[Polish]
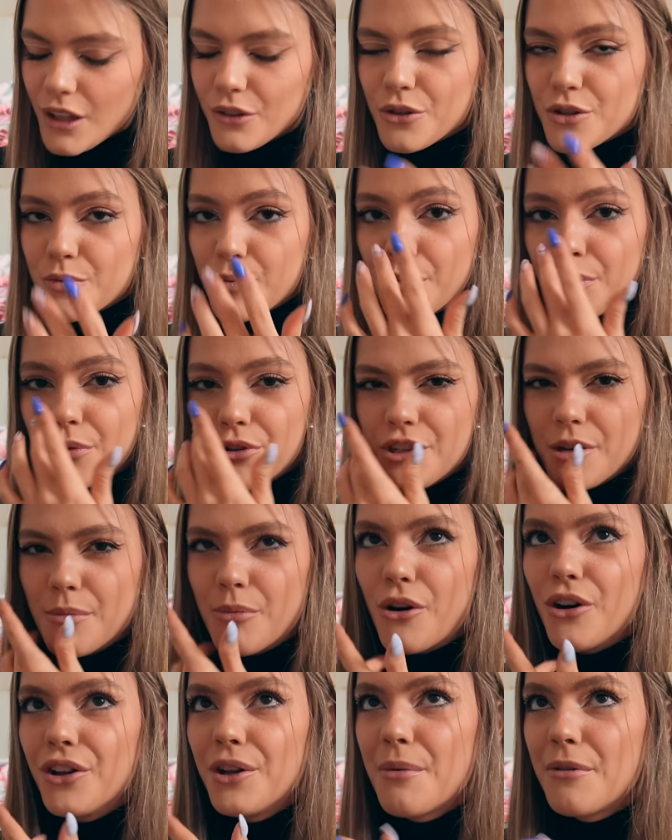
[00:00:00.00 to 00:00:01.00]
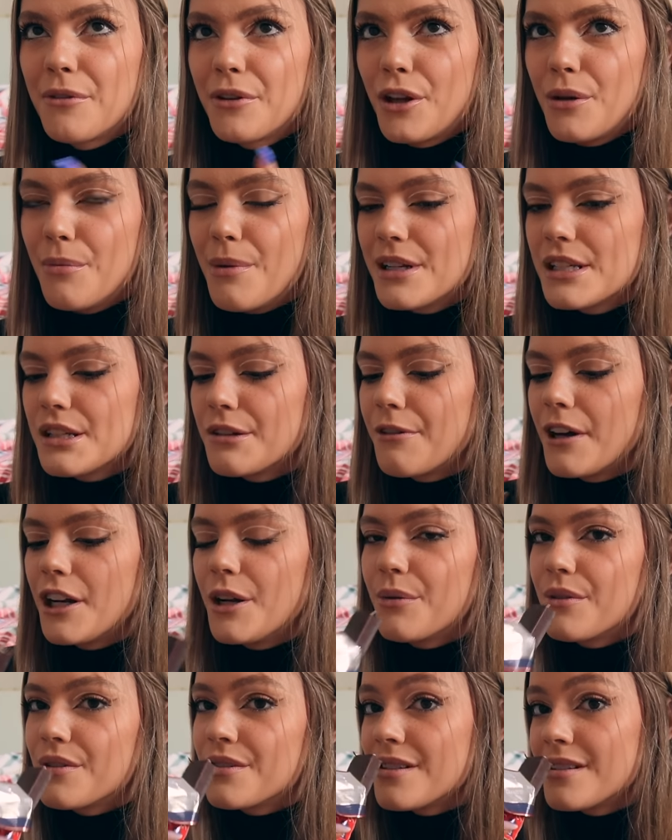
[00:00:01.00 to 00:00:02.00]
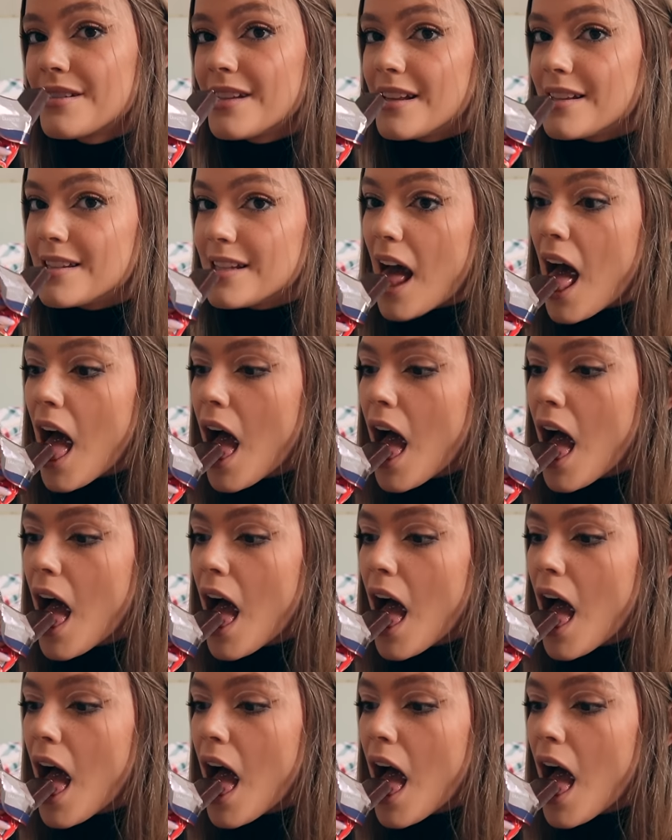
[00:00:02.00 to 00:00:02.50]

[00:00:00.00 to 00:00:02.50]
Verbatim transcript: to spróbujcie, bo ono ma wtedy bardzo fajną konsystencję.